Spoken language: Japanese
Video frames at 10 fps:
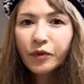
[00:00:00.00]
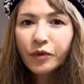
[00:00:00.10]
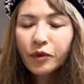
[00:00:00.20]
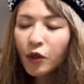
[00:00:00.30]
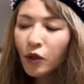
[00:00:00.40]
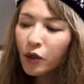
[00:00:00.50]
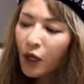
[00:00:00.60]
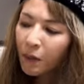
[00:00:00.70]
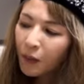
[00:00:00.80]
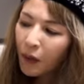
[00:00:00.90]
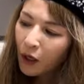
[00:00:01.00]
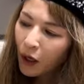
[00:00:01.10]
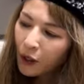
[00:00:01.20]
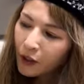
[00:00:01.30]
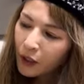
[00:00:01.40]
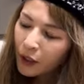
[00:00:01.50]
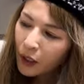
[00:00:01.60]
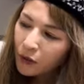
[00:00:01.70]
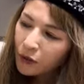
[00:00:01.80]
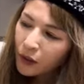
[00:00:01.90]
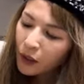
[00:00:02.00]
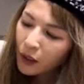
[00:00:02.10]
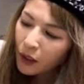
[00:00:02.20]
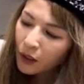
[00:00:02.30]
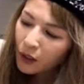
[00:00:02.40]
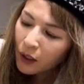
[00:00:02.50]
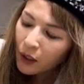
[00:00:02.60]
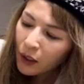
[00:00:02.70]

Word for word: だから年番が背景にあるんだから、